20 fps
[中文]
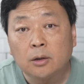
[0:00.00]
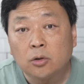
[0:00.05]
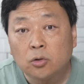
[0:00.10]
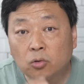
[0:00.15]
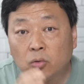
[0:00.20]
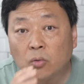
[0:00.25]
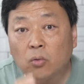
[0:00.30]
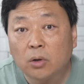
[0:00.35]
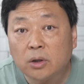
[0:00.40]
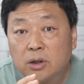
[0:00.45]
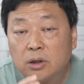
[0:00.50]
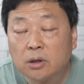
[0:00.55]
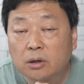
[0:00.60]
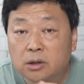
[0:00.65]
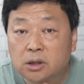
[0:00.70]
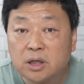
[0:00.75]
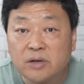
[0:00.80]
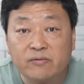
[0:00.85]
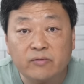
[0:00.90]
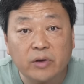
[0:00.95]
如果你要
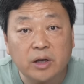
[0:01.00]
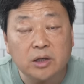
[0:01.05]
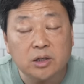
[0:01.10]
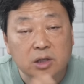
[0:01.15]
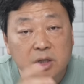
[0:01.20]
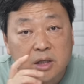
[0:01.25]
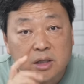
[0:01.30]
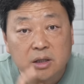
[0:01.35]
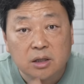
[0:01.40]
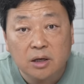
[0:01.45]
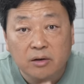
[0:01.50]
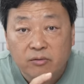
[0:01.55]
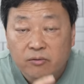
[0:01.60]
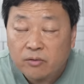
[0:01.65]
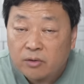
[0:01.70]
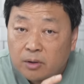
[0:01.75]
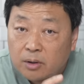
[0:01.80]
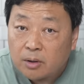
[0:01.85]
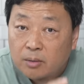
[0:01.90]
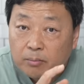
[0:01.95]
是认为这些
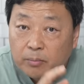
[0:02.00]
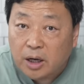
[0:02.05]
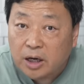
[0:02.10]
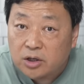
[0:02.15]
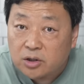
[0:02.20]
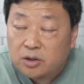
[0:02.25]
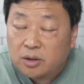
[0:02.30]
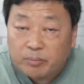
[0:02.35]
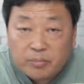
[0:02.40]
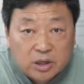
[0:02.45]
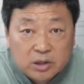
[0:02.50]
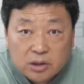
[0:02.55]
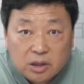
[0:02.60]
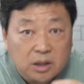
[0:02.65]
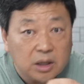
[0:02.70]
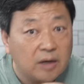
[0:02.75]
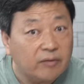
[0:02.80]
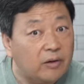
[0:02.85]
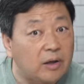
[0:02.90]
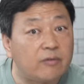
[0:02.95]
拍摄本身
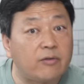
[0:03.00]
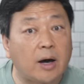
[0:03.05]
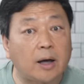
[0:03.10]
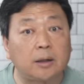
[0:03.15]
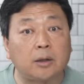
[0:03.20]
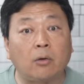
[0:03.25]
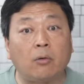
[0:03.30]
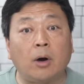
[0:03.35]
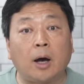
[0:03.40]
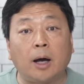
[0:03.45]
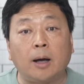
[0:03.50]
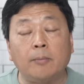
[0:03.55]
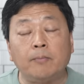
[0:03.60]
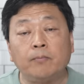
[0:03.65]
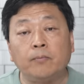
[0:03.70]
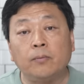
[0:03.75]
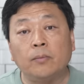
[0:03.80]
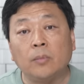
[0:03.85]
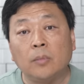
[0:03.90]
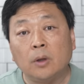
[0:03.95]
也违法的话，
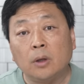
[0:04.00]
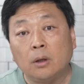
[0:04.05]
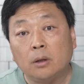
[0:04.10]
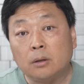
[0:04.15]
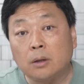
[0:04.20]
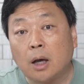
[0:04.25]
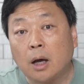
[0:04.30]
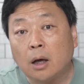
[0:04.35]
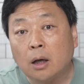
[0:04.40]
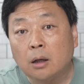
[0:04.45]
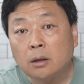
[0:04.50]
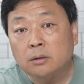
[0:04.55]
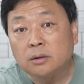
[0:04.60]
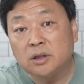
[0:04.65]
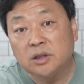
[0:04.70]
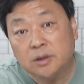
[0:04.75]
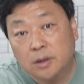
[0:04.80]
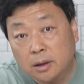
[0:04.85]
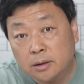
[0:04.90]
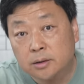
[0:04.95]
那
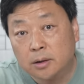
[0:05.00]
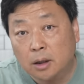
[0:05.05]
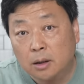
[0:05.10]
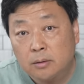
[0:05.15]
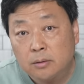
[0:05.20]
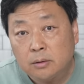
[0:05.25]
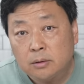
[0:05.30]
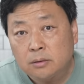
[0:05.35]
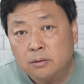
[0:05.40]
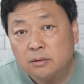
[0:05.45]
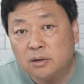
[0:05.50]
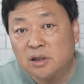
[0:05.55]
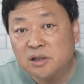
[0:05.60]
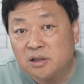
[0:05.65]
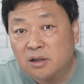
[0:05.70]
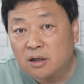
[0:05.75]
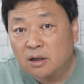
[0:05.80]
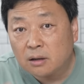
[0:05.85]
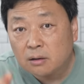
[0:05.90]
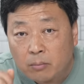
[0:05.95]
你想想那
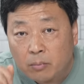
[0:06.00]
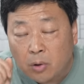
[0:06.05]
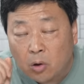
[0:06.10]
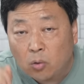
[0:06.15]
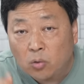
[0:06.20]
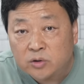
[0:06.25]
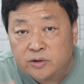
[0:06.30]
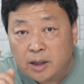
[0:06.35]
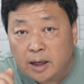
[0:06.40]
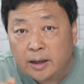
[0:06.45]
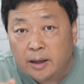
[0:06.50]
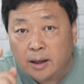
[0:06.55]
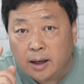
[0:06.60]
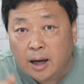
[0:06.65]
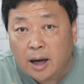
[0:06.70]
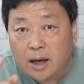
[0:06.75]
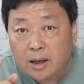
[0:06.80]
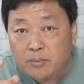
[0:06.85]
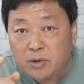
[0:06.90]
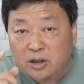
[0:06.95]
些谋财
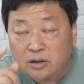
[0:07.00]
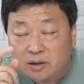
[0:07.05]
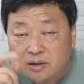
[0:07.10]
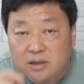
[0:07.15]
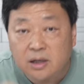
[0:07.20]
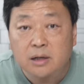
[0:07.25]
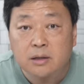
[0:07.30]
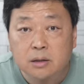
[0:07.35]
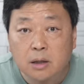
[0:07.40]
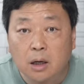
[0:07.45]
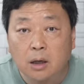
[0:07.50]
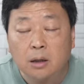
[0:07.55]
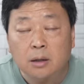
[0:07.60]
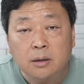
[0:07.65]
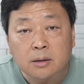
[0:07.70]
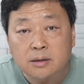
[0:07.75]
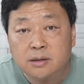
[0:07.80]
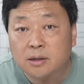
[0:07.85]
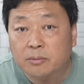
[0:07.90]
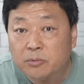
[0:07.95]
害命的奸商
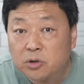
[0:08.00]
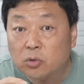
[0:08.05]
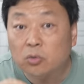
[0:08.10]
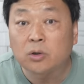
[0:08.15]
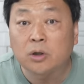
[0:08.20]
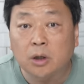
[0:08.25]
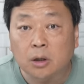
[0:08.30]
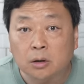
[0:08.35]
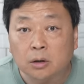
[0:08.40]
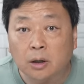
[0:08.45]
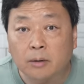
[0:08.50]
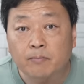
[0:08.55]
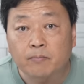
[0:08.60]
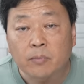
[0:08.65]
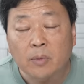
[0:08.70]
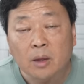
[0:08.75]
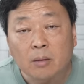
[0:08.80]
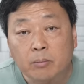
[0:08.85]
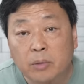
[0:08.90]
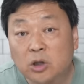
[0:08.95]
怎么有可能
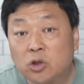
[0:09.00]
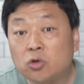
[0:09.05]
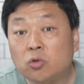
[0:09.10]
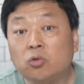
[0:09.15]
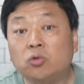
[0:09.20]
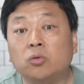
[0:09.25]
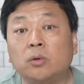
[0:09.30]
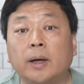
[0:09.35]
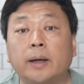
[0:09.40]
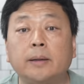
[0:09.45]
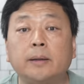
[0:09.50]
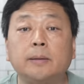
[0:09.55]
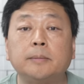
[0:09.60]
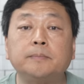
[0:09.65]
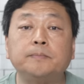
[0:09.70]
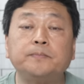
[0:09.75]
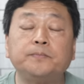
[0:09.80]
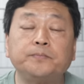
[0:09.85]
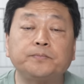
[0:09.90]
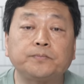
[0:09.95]
被揪出来呢？
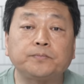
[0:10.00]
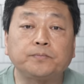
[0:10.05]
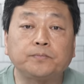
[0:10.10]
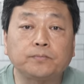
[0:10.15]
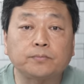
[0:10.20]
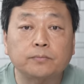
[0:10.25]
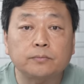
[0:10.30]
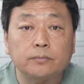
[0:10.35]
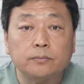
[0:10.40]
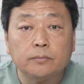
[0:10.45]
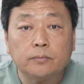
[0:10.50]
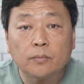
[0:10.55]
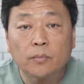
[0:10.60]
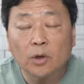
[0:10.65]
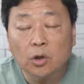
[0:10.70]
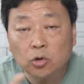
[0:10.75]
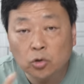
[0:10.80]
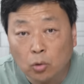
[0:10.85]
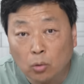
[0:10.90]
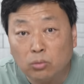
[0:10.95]

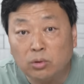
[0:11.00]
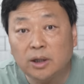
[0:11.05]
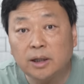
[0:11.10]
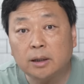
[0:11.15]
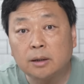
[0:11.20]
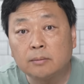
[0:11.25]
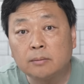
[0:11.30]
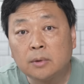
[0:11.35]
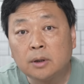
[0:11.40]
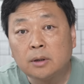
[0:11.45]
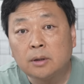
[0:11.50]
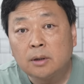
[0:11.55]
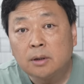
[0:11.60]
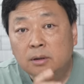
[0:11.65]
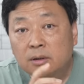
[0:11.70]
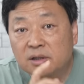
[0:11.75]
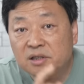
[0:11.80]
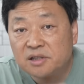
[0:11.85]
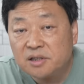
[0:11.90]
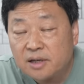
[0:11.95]
同理，
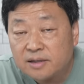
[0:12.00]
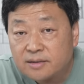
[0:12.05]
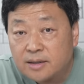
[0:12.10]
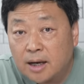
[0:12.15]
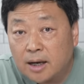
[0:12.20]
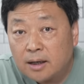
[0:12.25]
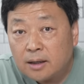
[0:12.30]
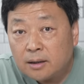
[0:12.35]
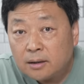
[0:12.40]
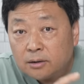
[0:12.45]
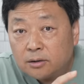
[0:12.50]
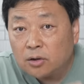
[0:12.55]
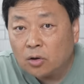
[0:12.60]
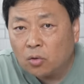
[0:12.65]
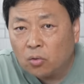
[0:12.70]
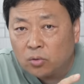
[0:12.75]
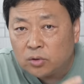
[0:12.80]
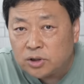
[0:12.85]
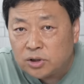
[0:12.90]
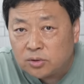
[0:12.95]
那现在这
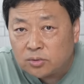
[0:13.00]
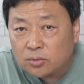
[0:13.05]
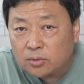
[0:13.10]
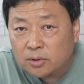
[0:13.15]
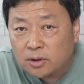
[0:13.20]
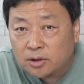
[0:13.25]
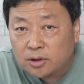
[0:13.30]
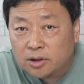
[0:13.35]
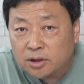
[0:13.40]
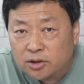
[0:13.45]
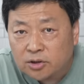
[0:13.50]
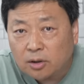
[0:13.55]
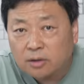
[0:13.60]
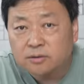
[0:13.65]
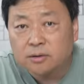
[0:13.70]
胡继勇和这个小